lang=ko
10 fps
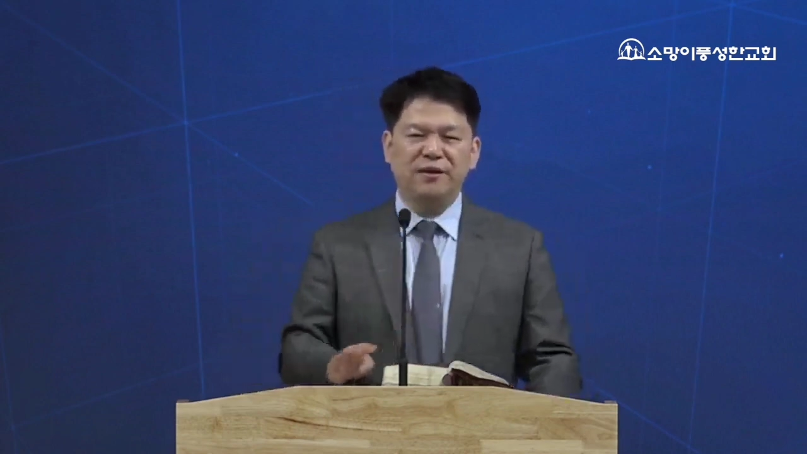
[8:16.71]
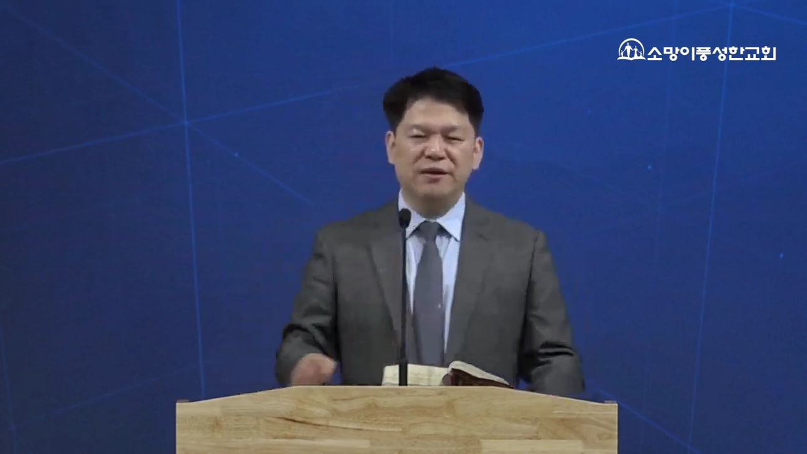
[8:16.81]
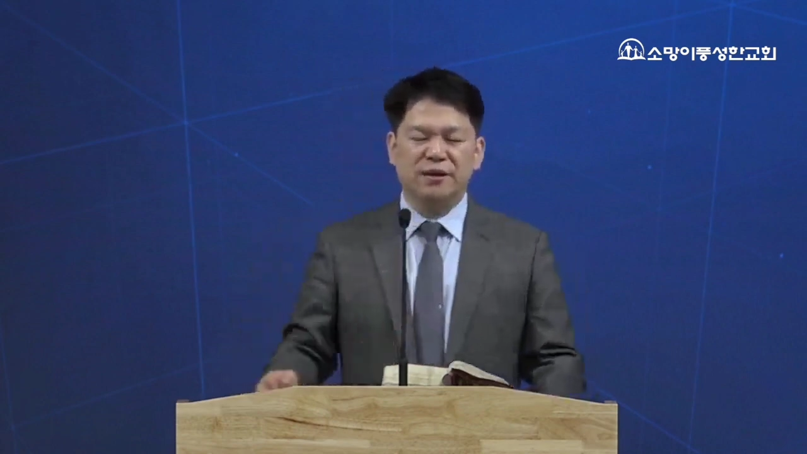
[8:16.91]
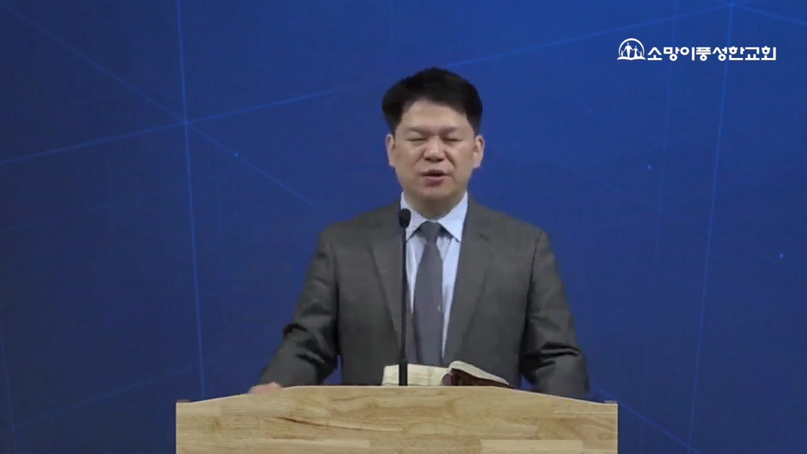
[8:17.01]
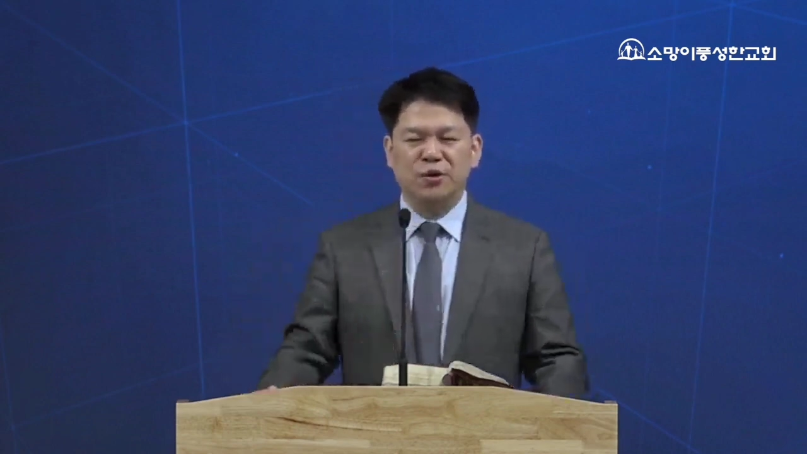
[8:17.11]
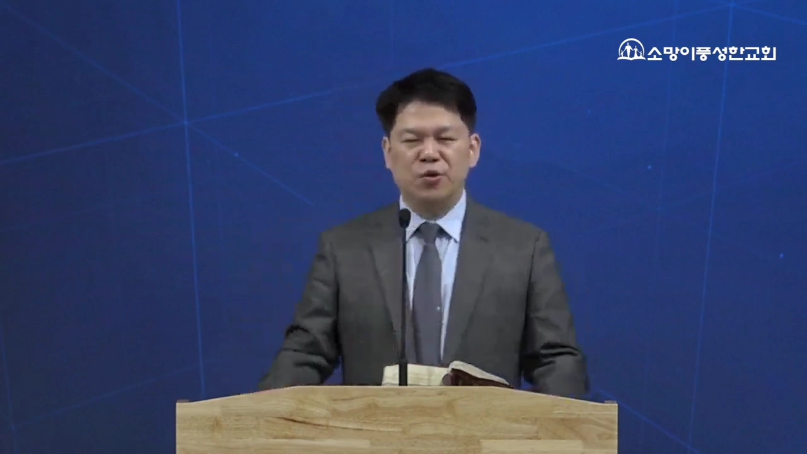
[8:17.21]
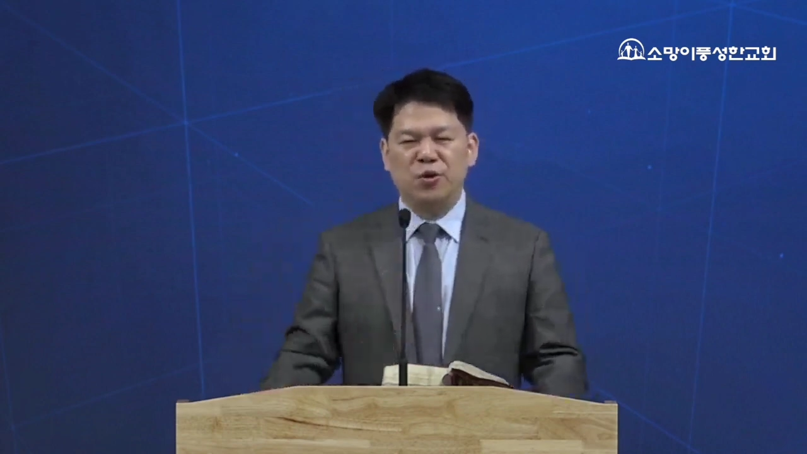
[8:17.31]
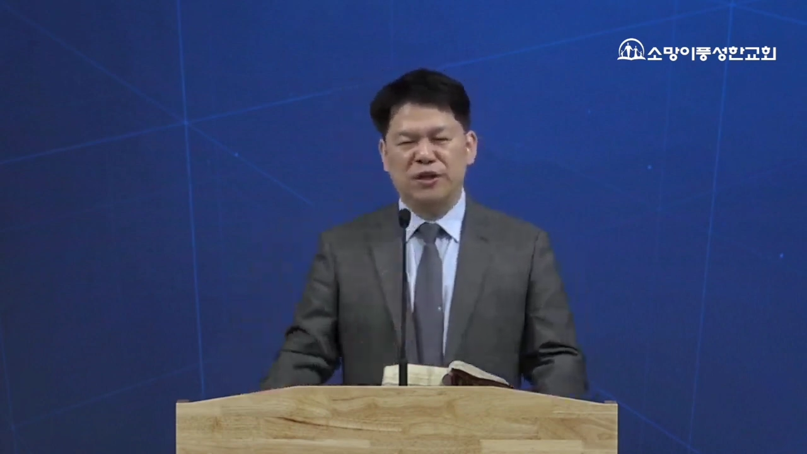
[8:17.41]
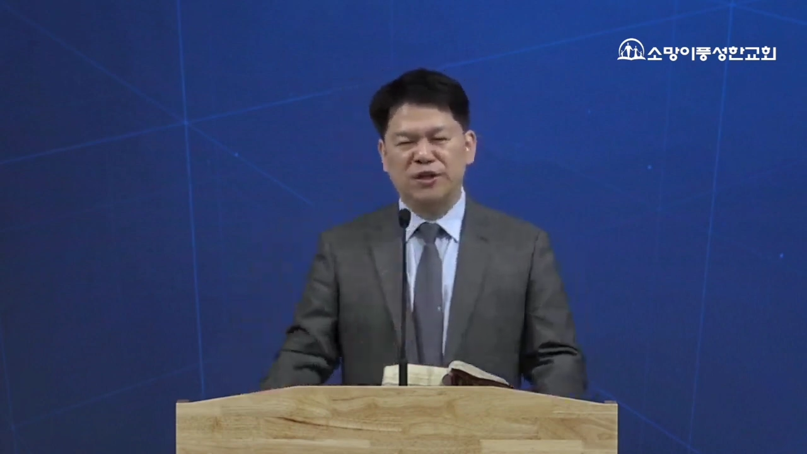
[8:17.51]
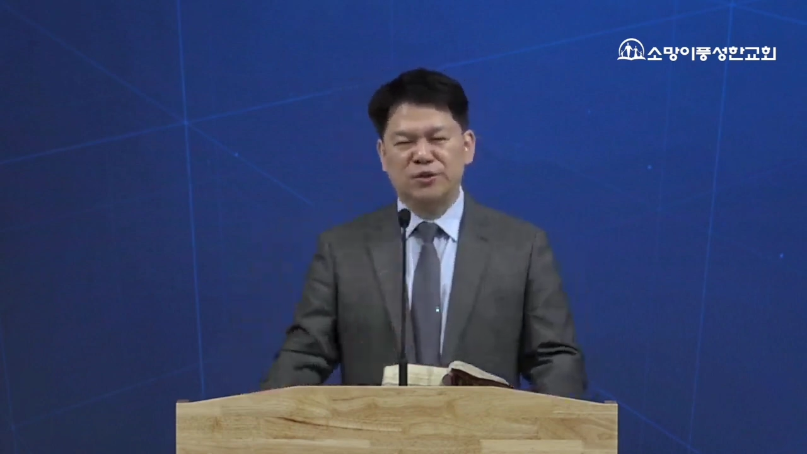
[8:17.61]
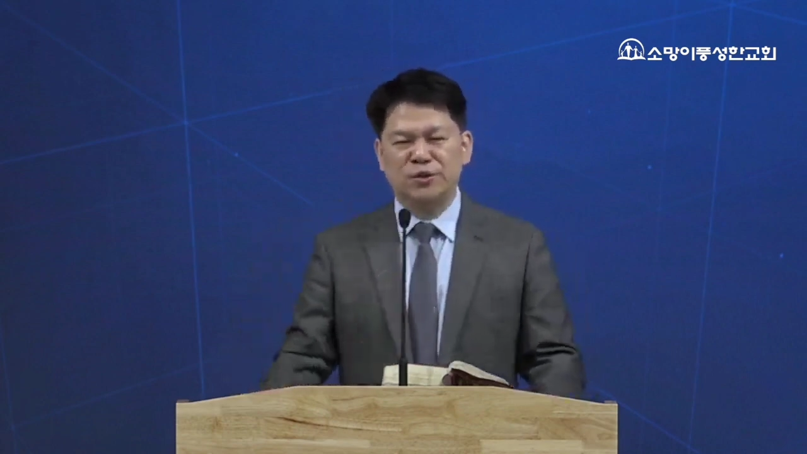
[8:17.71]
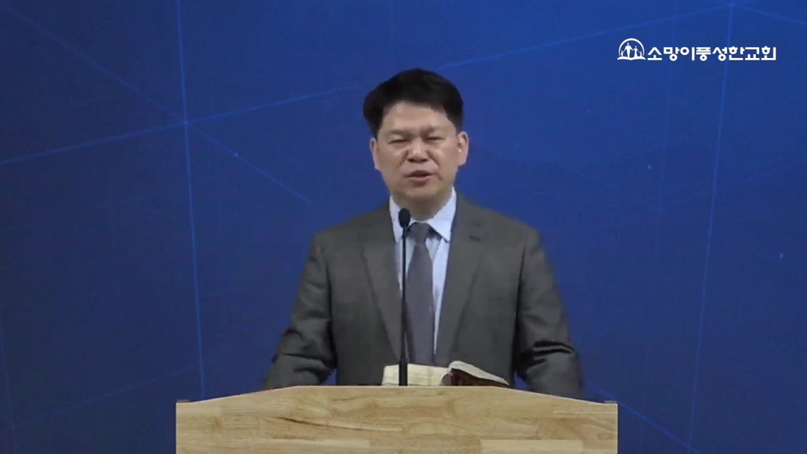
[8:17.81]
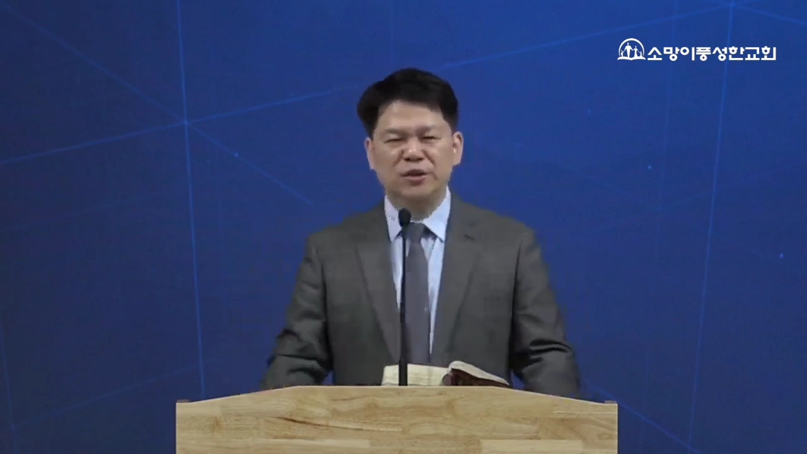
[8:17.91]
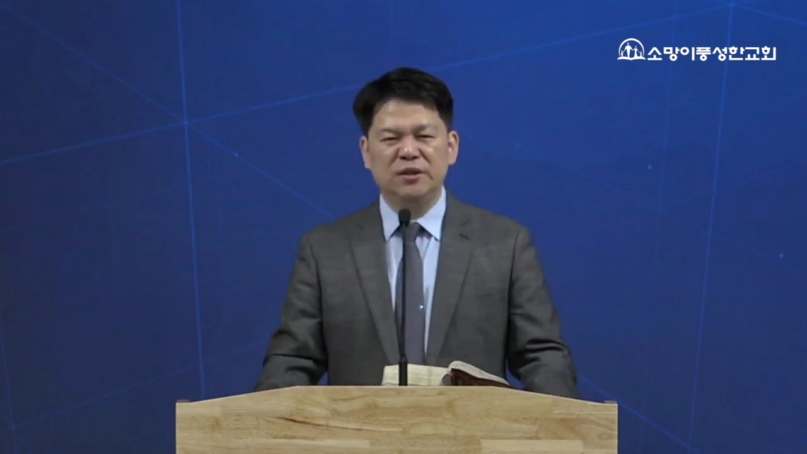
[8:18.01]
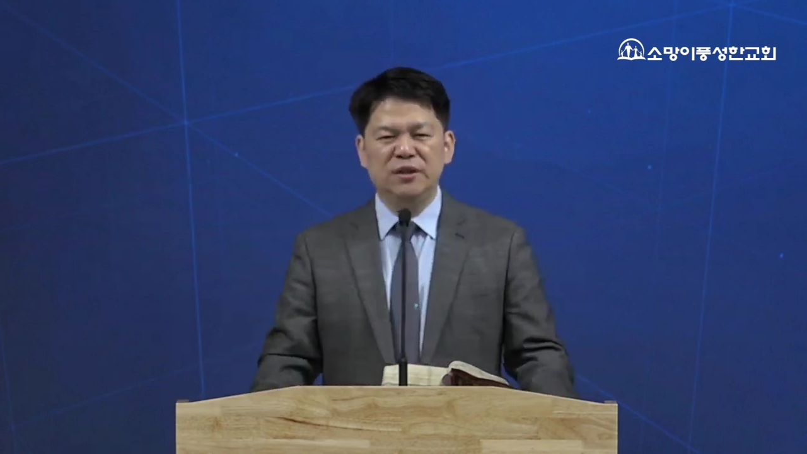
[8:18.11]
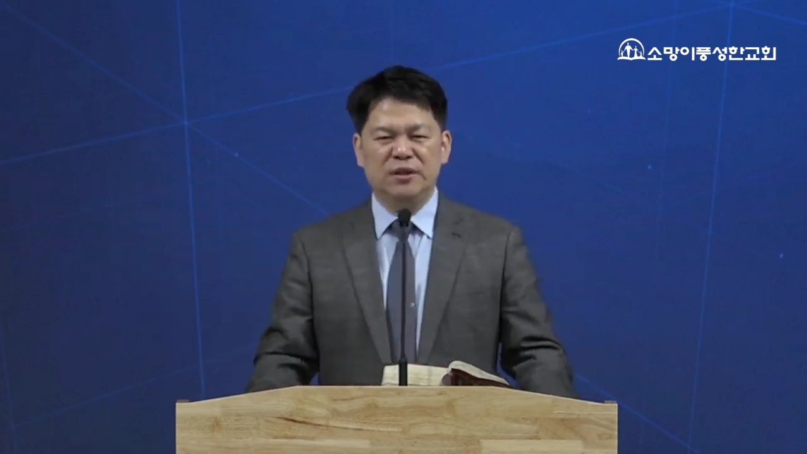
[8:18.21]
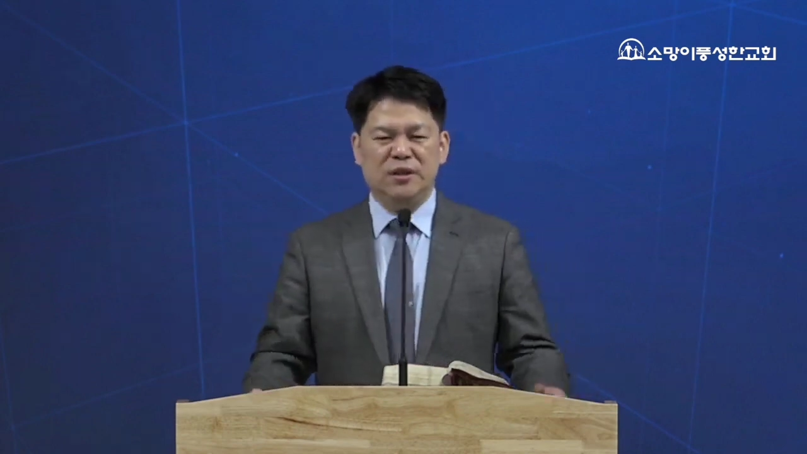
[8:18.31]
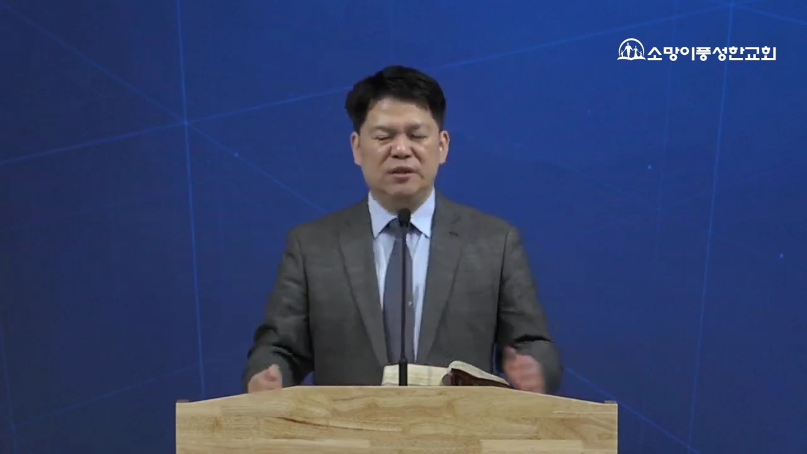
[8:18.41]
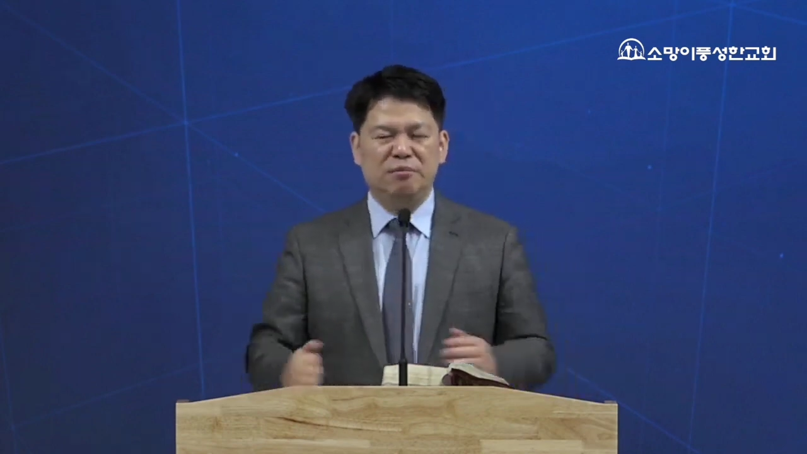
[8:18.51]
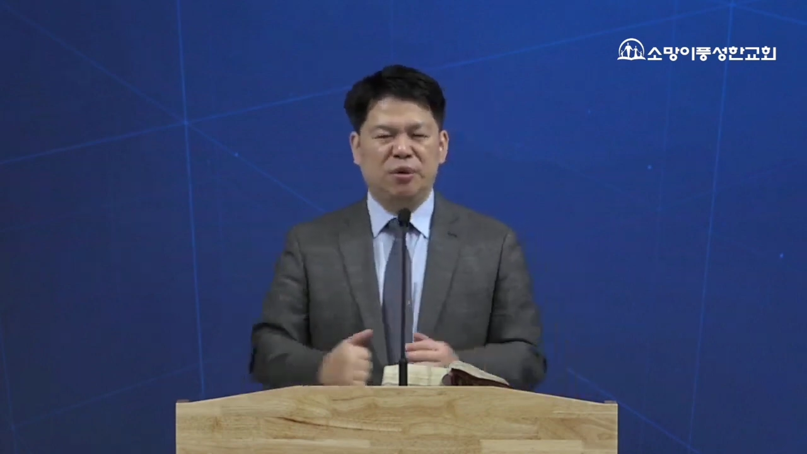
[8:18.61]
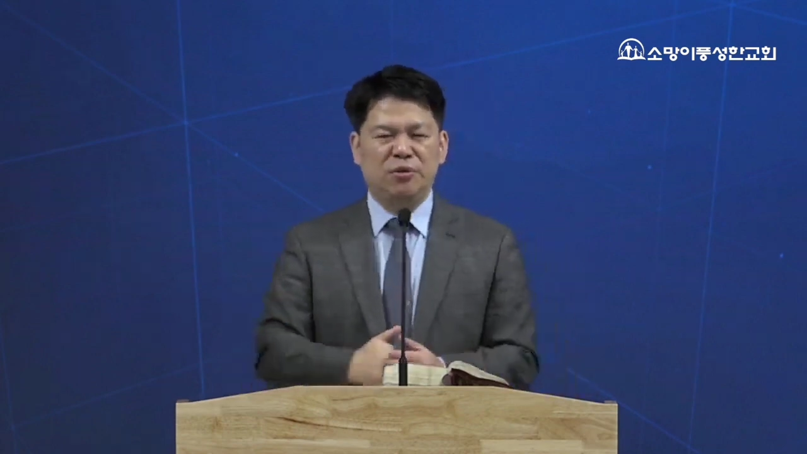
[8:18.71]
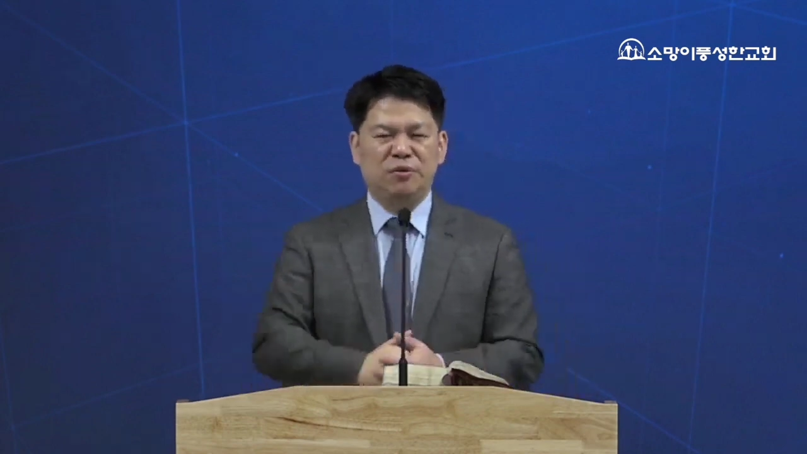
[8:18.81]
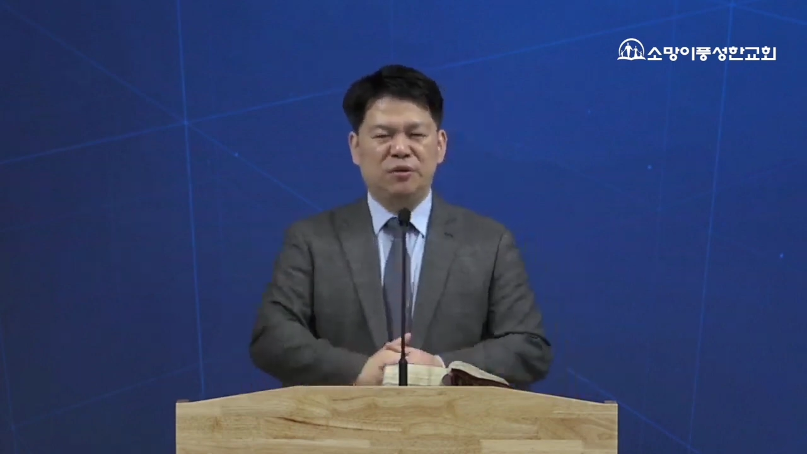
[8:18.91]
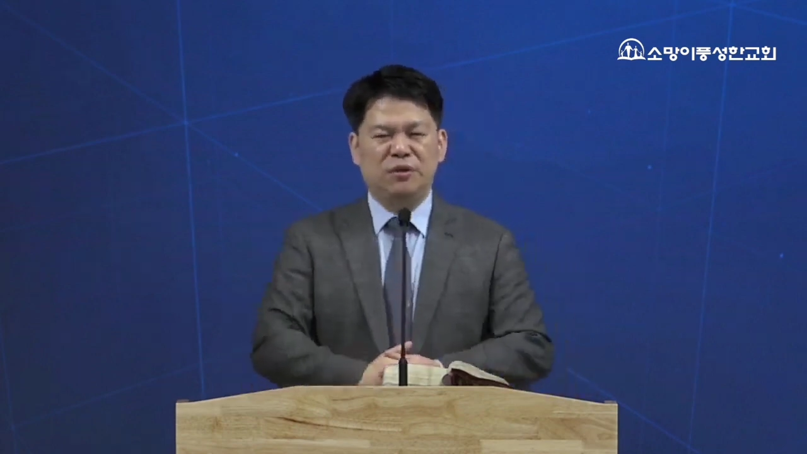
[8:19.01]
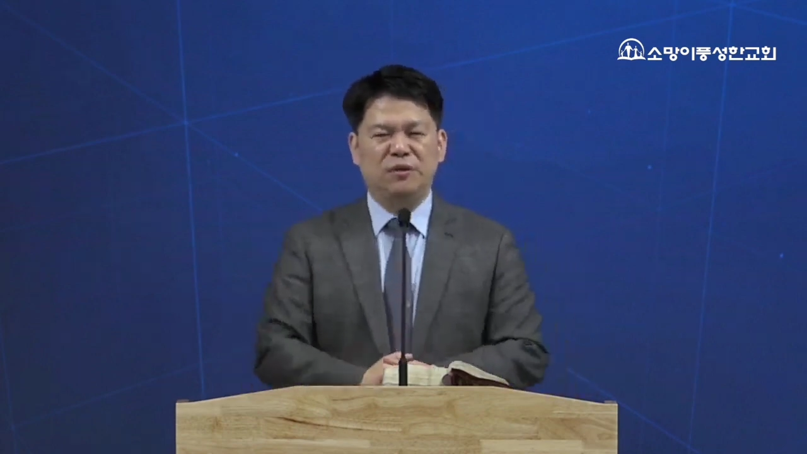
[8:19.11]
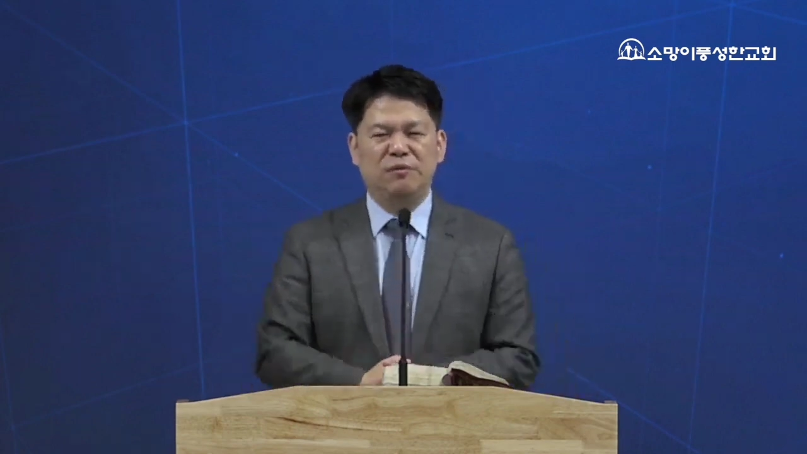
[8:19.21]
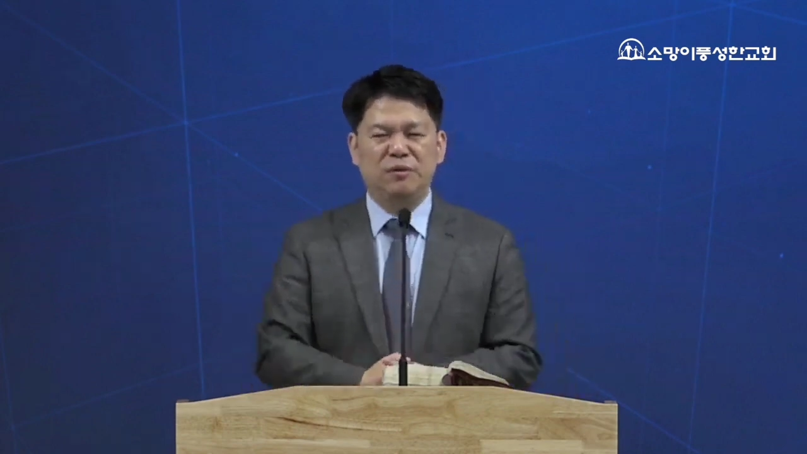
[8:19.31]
그리고 고아 자손은 번, 어,